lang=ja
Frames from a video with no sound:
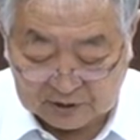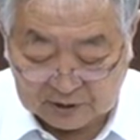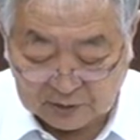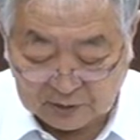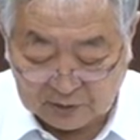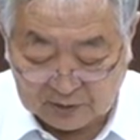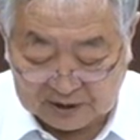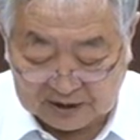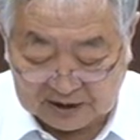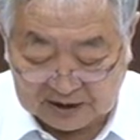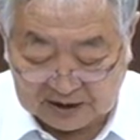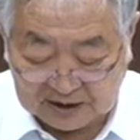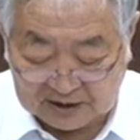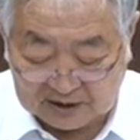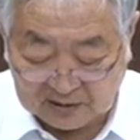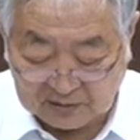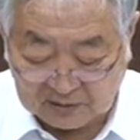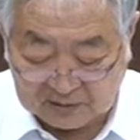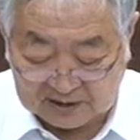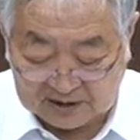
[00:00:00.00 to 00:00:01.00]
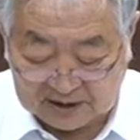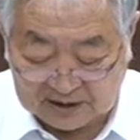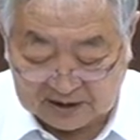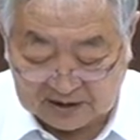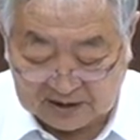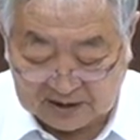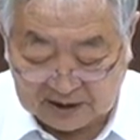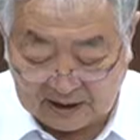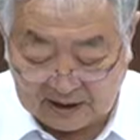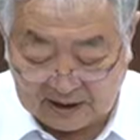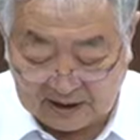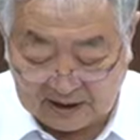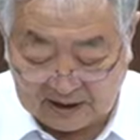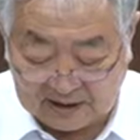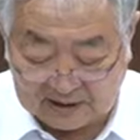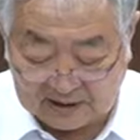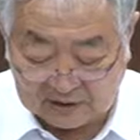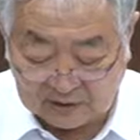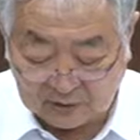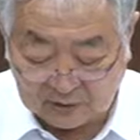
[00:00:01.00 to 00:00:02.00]
長時間の全電
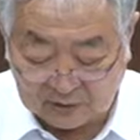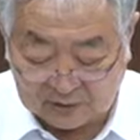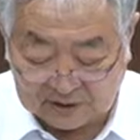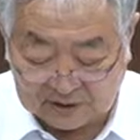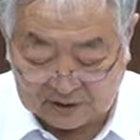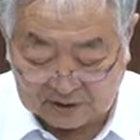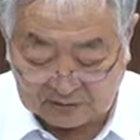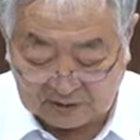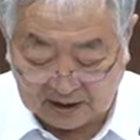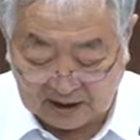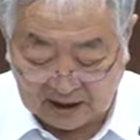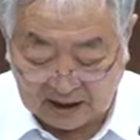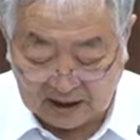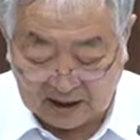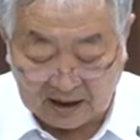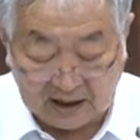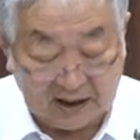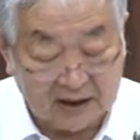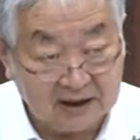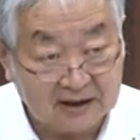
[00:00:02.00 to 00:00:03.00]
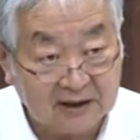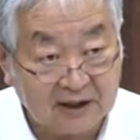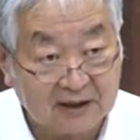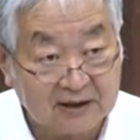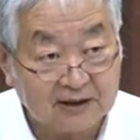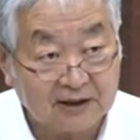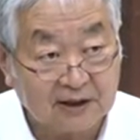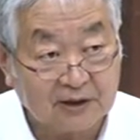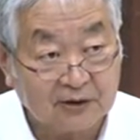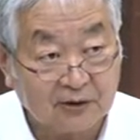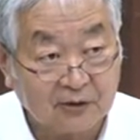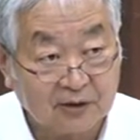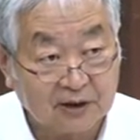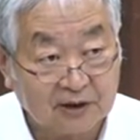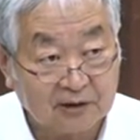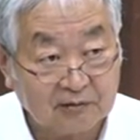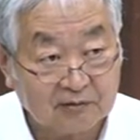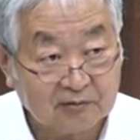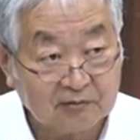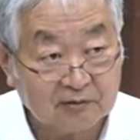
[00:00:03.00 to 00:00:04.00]
源喪失は考えないでよ
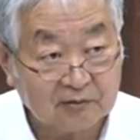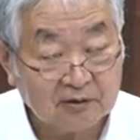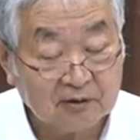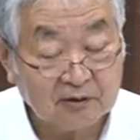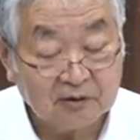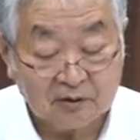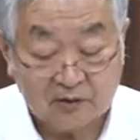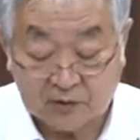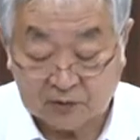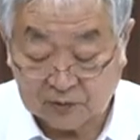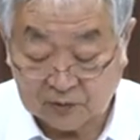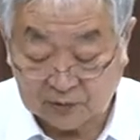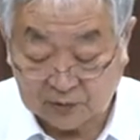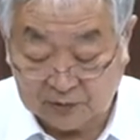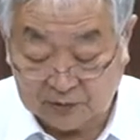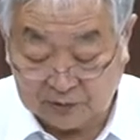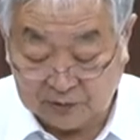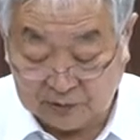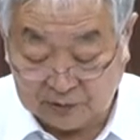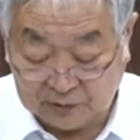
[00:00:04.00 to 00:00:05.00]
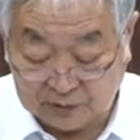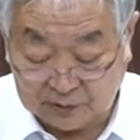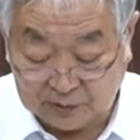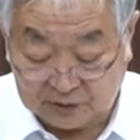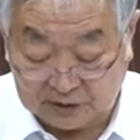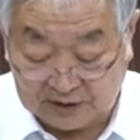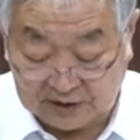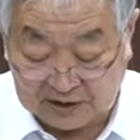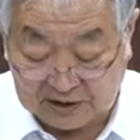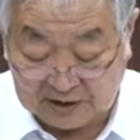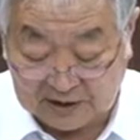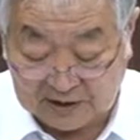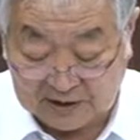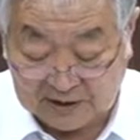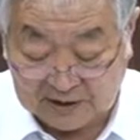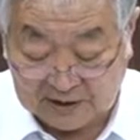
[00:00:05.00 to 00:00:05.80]
いというふうに